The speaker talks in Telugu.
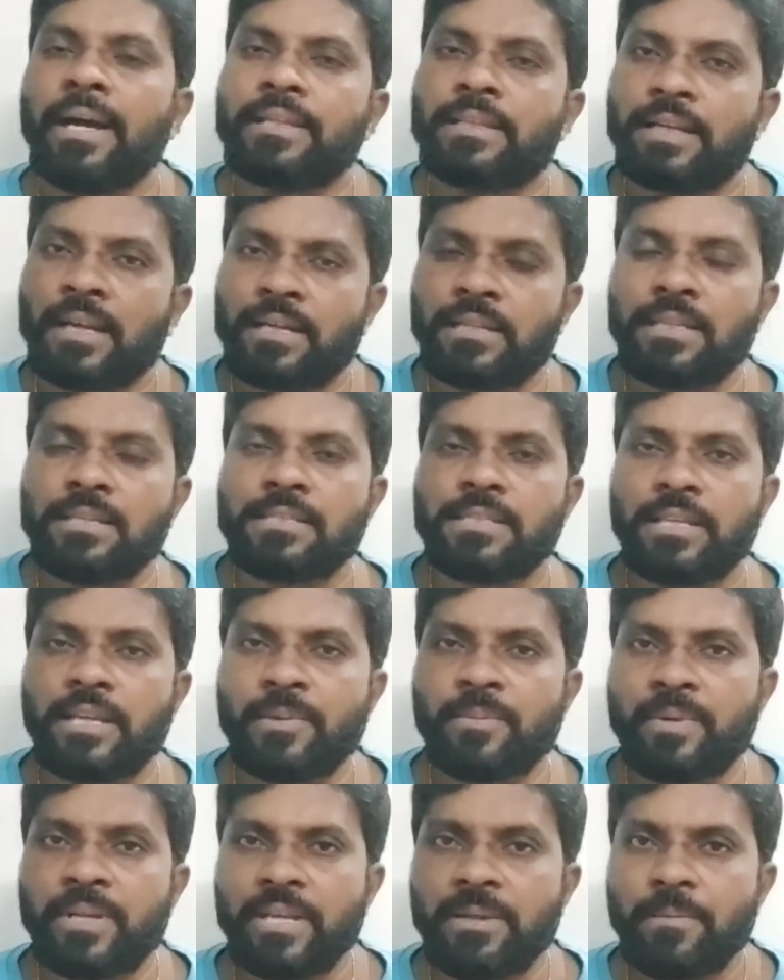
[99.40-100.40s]
అదే అట్ ద
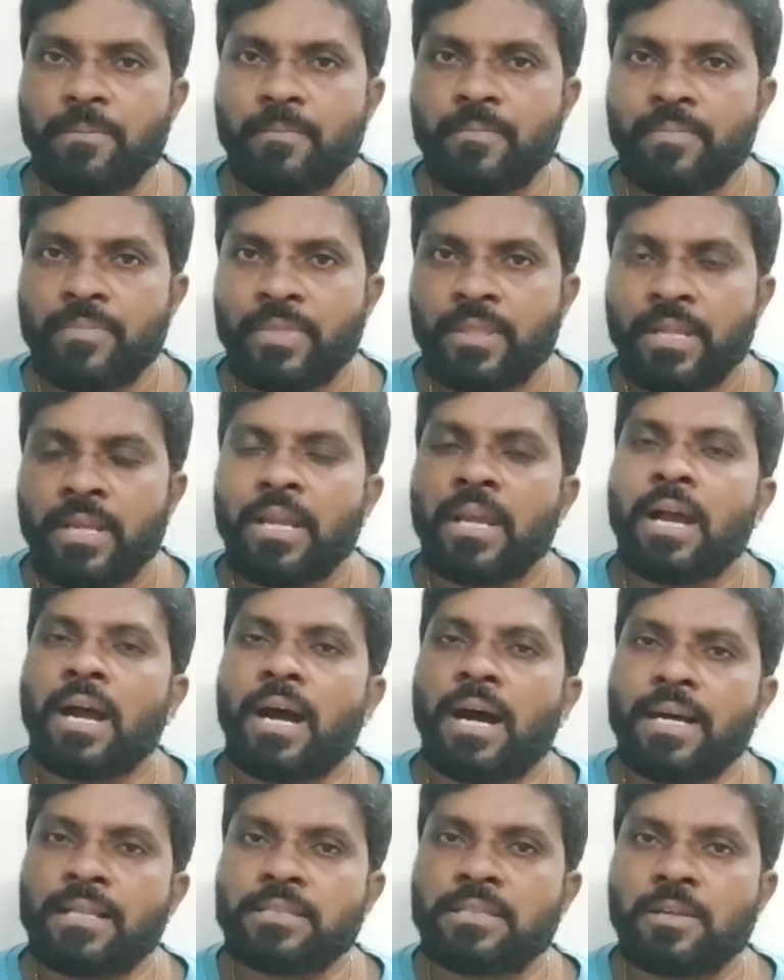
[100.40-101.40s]
సేమ్ టైం
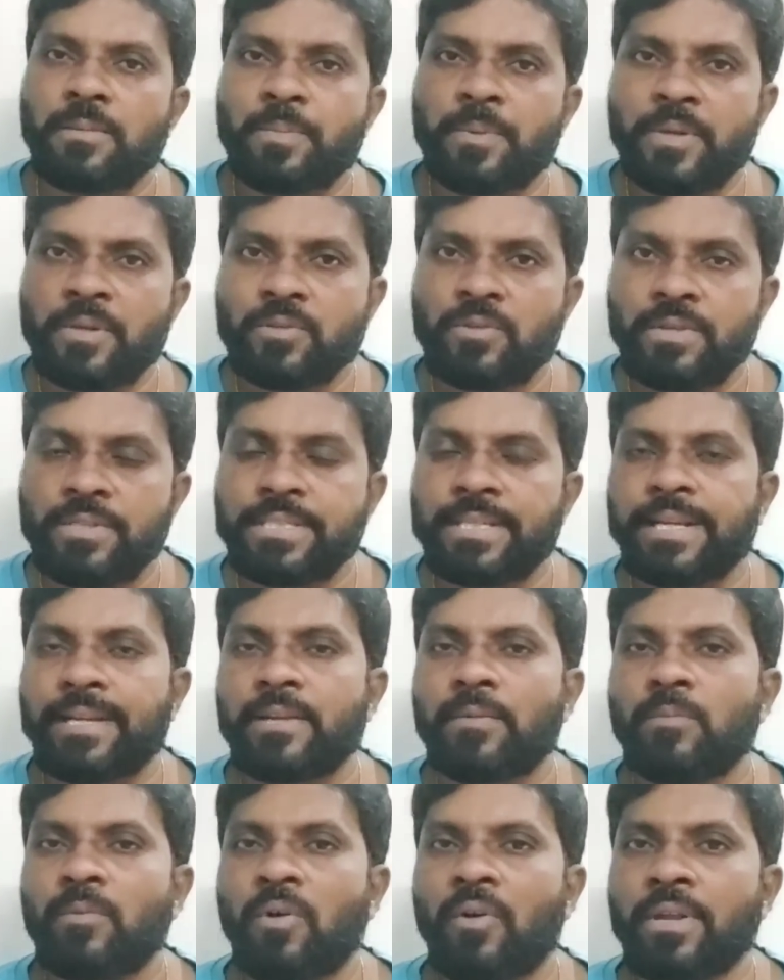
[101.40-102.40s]
ఆంధ్రప్రదేశ్లో
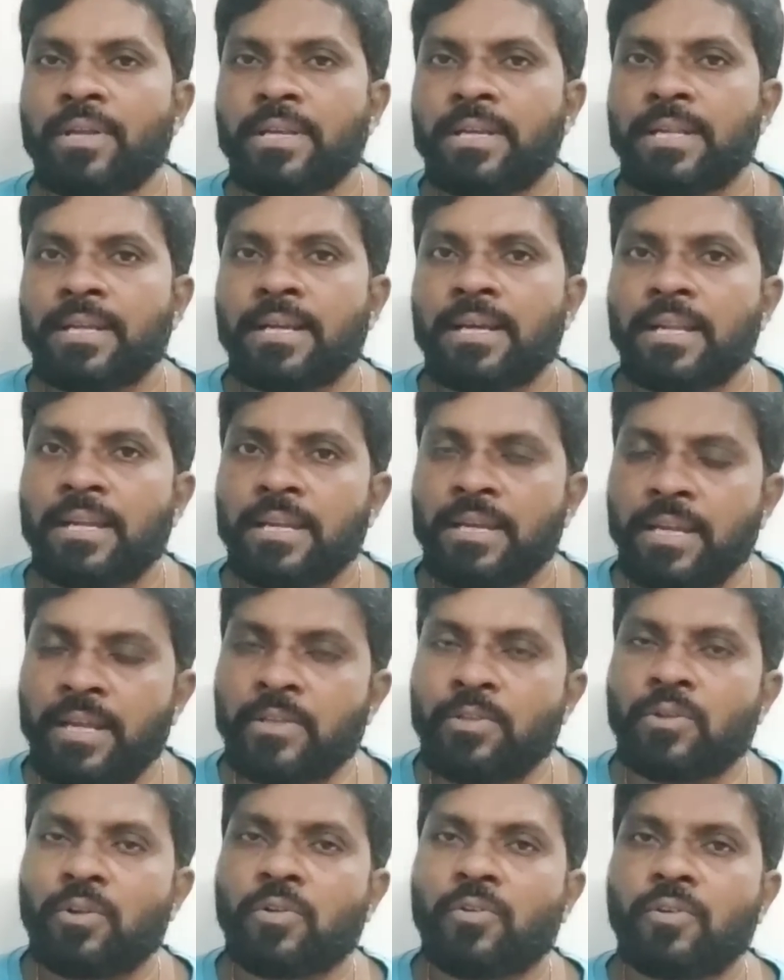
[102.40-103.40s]
జగన్మోహన్ రెడ్డి గారిని
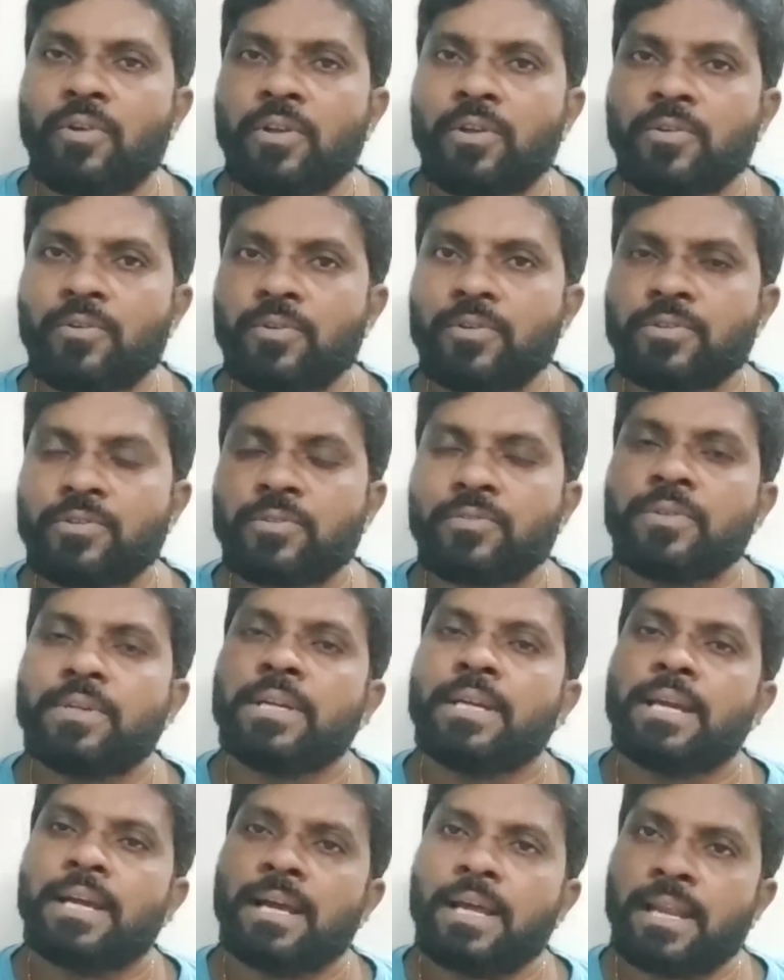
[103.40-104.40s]
ఎదుర్కోవడం కోసం
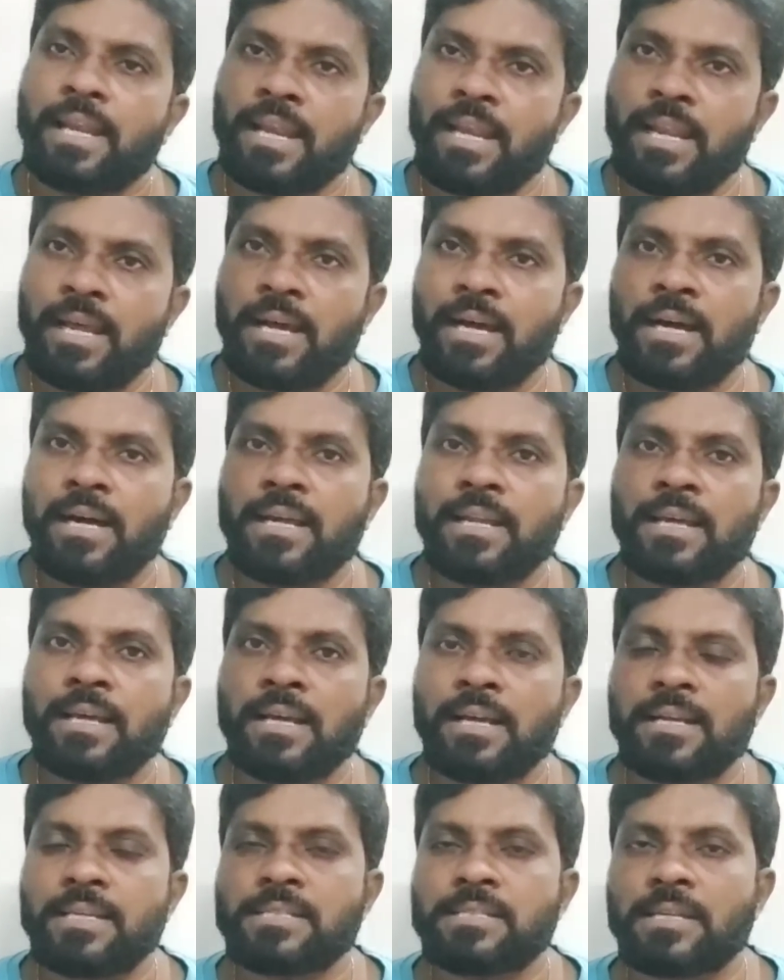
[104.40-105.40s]
నానా
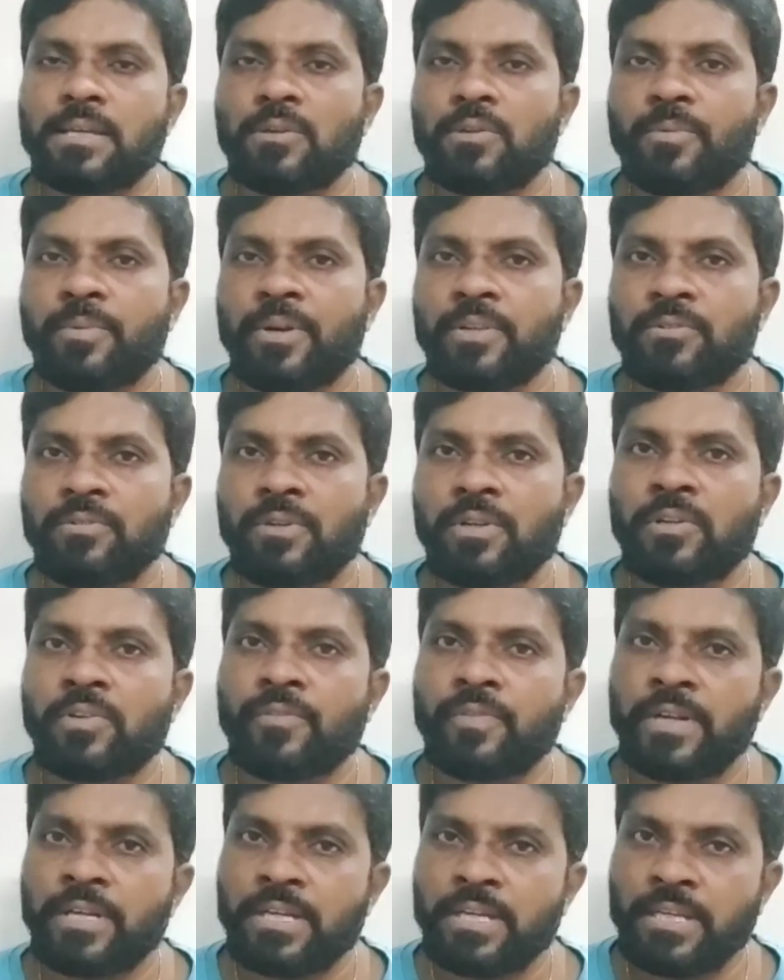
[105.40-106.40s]
కష్టాలు
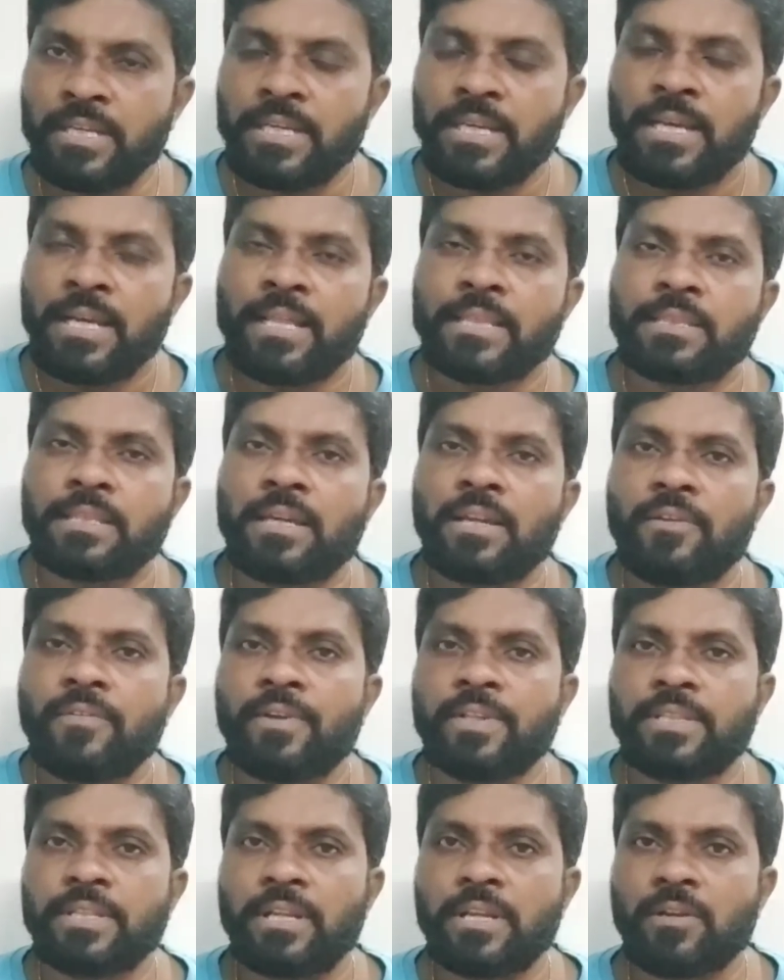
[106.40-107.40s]
పడుతున్నటువంటి తన
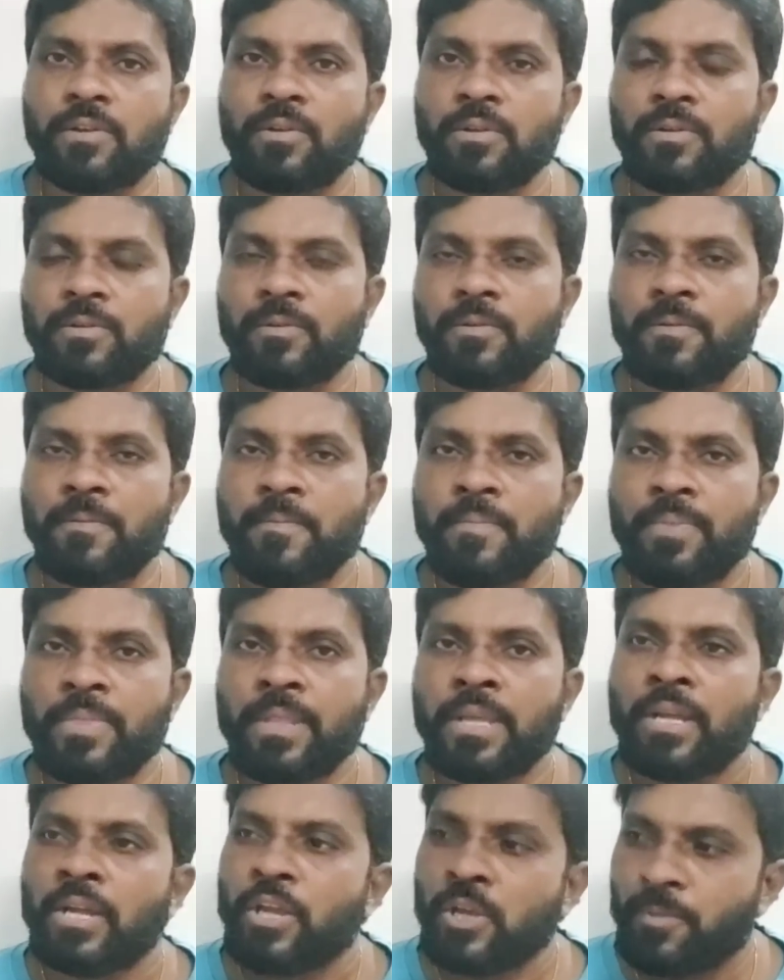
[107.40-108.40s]
వ్యతిరేకులకు
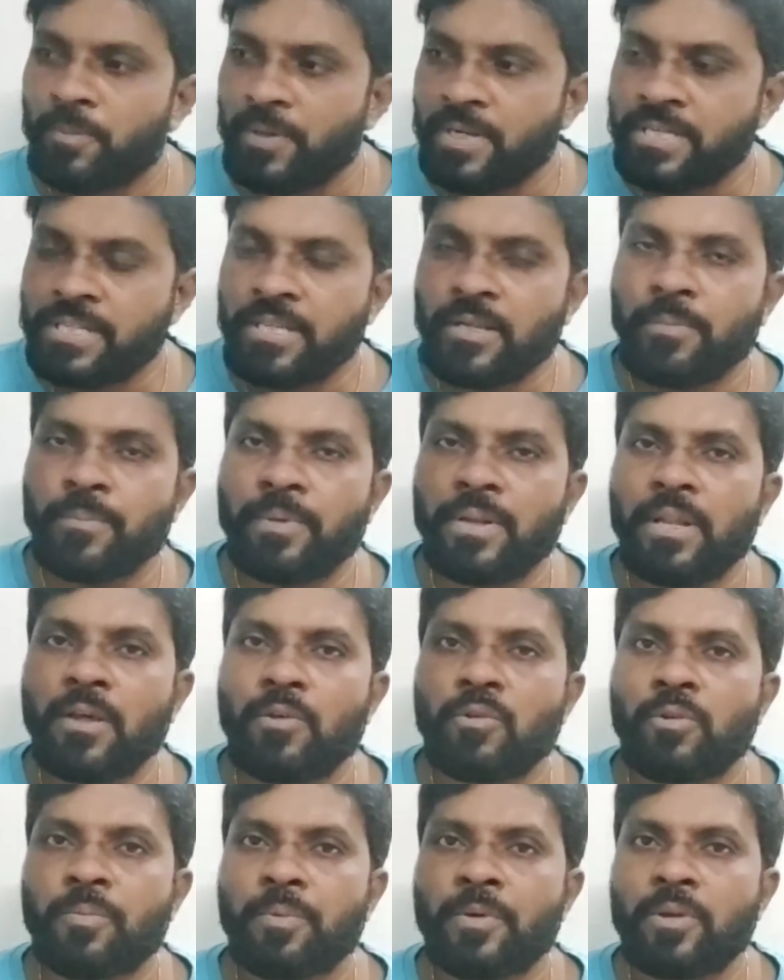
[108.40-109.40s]
ఇప్పుడు షర్మిల
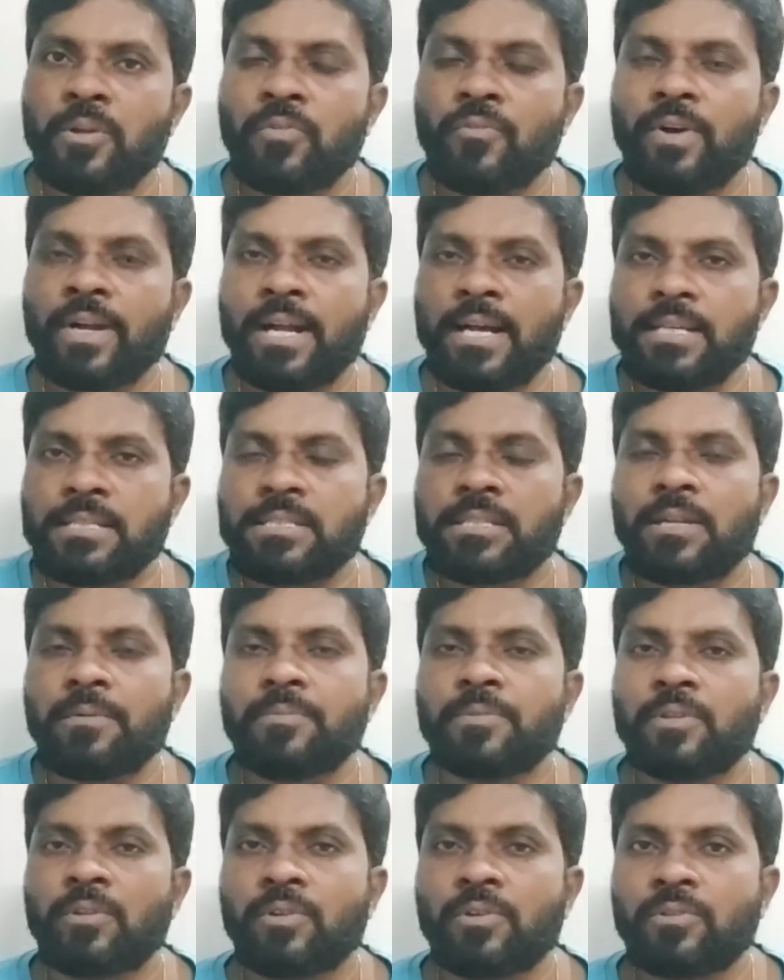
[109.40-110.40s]
రూపంలో ఒక అస్త్రం
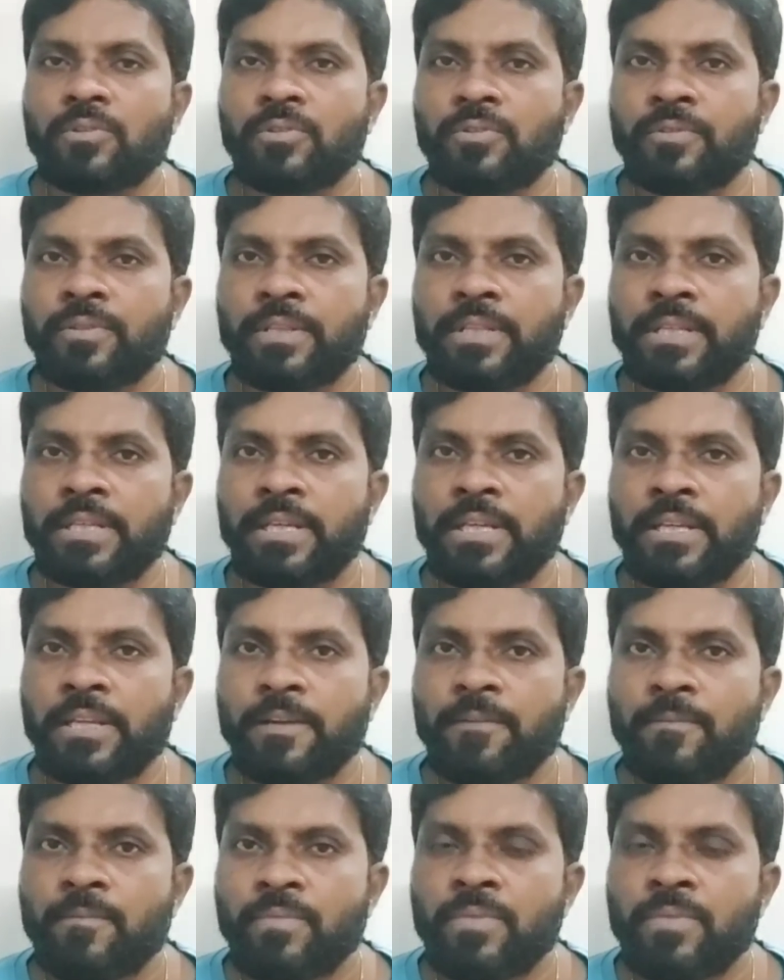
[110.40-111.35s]
దొరుకుతూ ఉంది అని